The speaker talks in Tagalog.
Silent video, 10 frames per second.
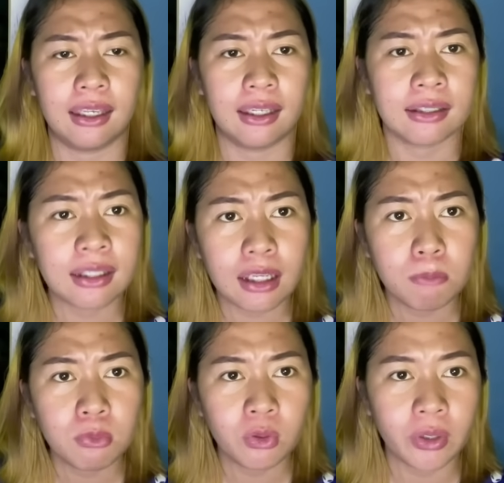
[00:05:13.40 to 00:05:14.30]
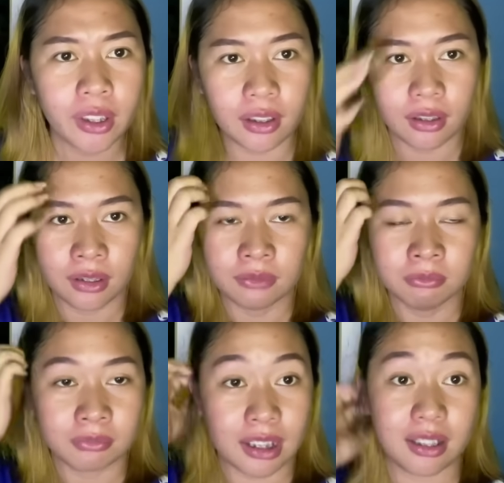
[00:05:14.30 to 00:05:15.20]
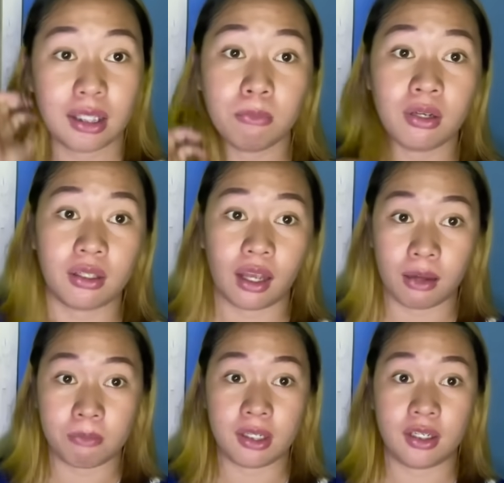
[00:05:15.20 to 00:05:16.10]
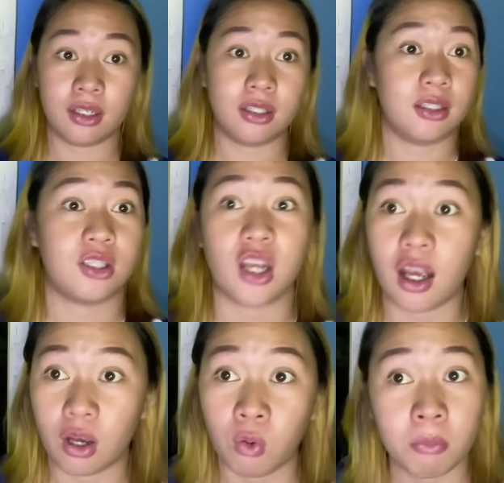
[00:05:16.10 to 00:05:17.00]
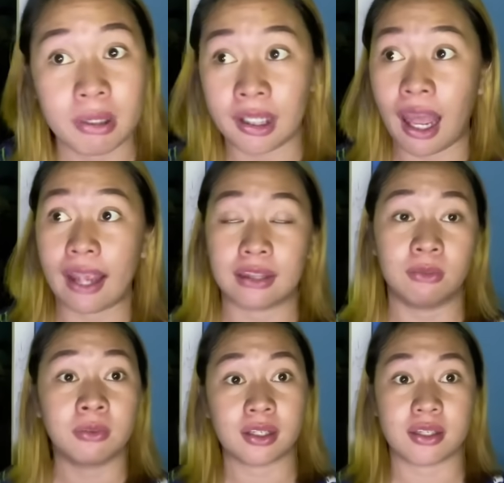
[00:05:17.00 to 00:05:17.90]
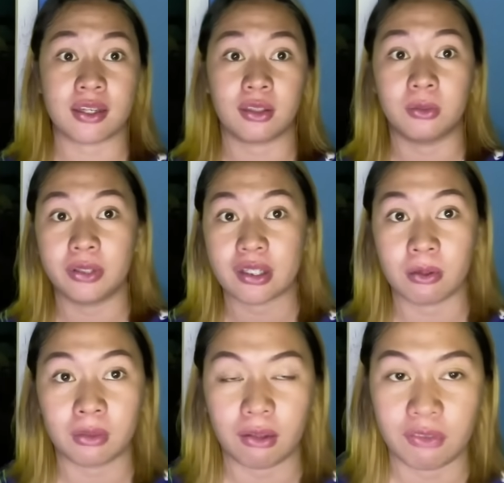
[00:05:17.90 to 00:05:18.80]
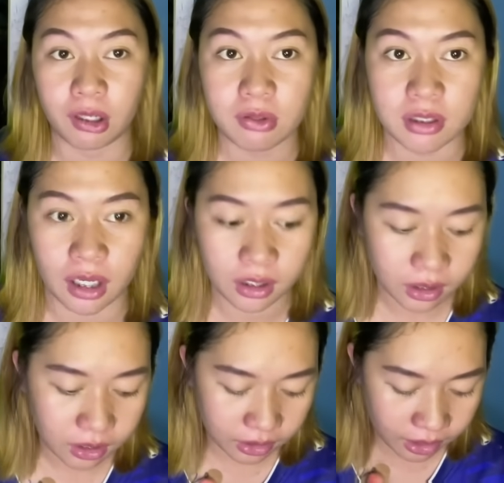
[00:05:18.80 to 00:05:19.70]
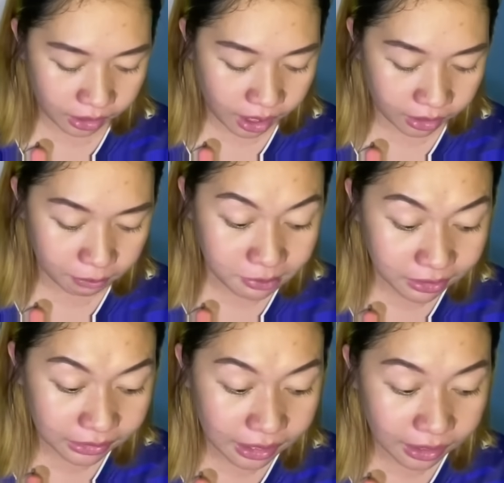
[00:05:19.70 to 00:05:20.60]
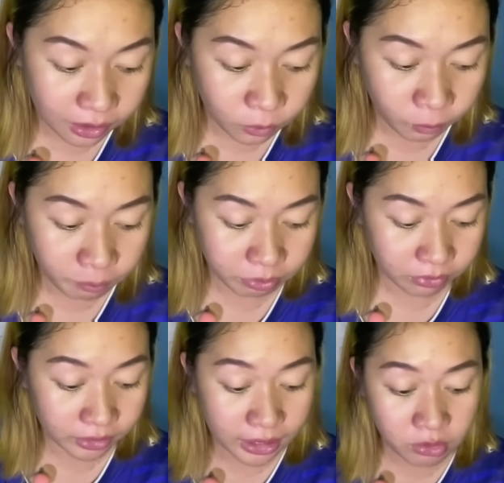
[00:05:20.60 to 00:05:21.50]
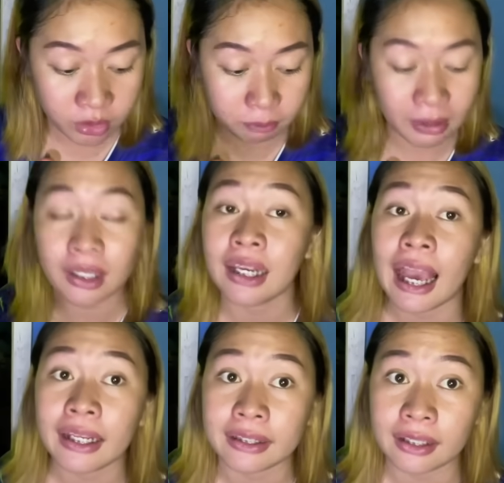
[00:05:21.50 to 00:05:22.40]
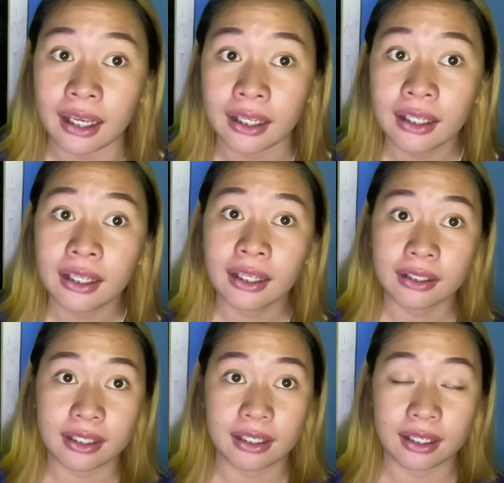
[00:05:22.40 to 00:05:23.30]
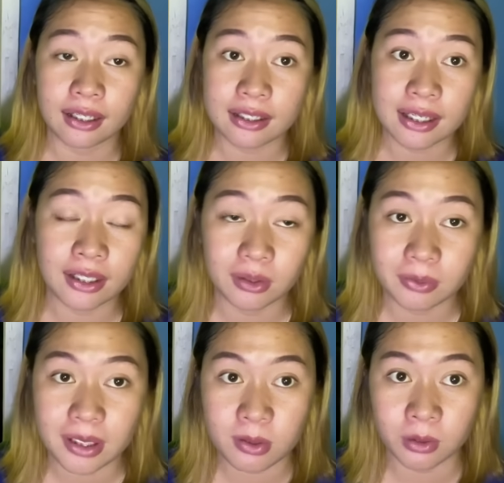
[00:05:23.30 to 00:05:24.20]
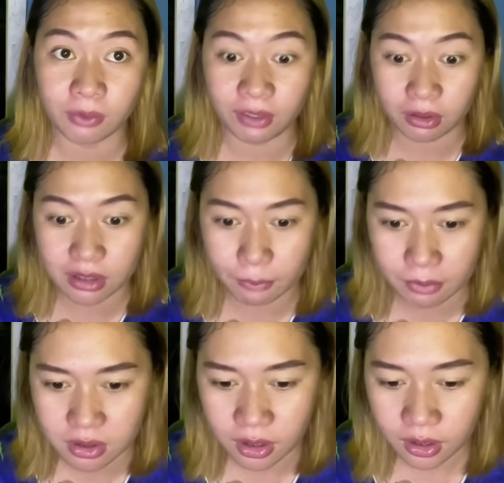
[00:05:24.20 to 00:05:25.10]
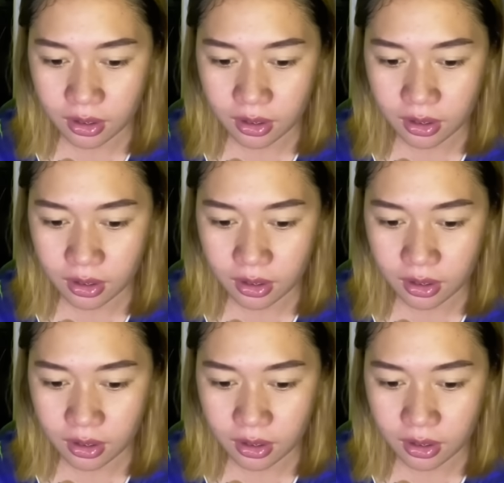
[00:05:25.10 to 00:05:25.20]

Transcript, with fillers: ni Buloy. Kasi 'di ba grabe siya kung manlait noon kay Senator Riz Ontiveros na nangangabit daw. Ganon yung panlalait niya kay uh, Senator Riz Ontiveros tapos